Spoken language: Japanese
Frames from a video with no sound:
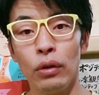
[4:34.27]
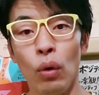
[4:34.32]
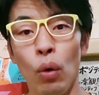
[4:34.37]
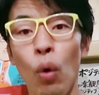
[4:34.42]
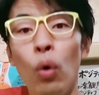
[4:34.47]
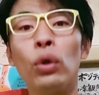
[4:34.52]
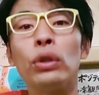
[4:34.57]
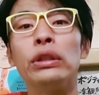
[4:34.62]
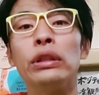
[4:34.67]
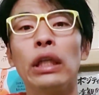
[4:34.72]

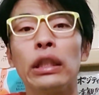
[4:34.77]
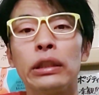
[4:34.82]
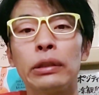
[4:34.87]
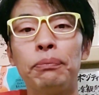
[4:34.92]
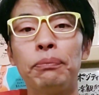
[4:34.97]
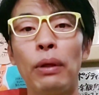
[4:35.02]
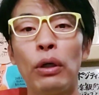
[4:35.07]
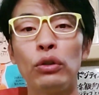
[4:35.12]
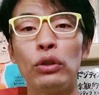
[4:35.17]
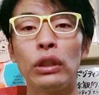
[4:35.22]
大きな
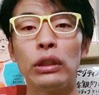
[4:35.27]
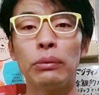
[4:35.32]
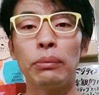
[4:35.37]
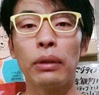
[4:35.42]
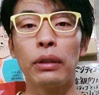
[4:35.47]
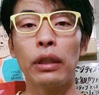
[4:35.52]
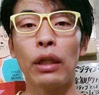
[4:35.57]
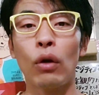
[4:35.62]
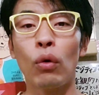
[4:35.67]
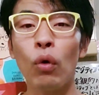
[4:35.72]
失敗をしてし
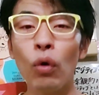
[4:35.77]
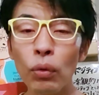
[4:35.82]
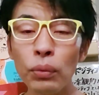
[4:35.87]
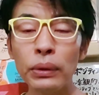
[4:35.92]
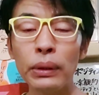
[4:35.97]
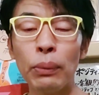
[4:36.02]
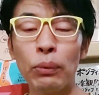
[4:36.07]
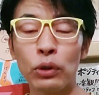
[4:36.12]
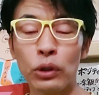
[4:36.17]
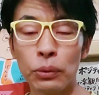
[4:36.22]
まったら、この
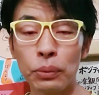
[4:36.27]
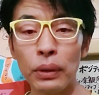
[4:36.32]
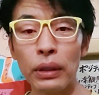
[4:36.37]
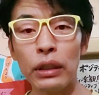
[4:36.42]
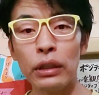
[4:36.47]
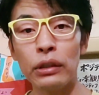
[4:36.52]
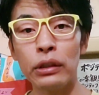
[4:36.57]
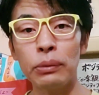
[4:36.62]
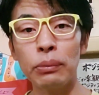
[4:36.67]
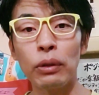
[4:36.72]
店も潰れ
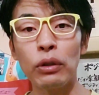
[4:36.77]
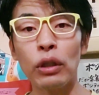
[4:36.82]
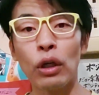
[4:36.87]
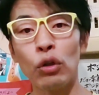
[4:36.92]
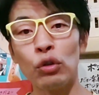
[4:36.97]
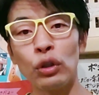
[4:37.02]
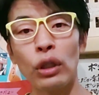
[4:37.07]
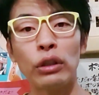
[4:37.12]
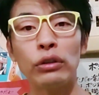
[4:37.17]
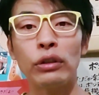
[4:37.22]
てしまう可
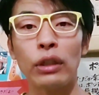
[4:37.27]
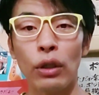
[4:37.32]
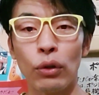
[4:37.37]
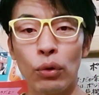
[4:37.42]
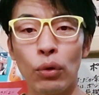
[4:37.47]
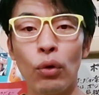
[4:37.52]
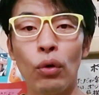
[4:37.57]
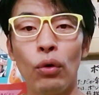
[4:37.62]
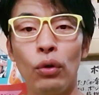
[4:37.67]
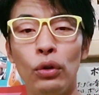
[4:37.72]
能性あるんだよ
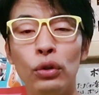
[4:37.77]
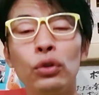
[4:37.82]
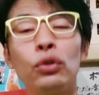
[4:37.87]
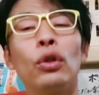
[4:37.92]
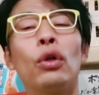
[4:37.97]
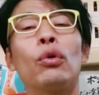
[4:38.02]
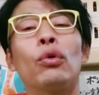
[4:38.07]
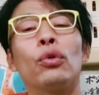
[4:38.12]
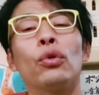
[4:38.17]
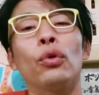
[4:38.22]
という
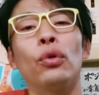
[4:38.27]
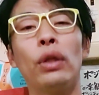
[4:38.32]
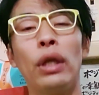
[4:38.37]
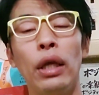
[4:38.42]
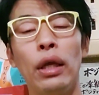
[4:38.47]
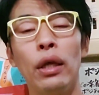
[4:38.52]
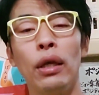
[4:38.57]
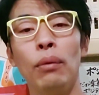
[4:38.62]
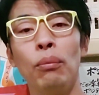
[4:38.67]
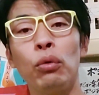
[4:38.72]
ようなことをね、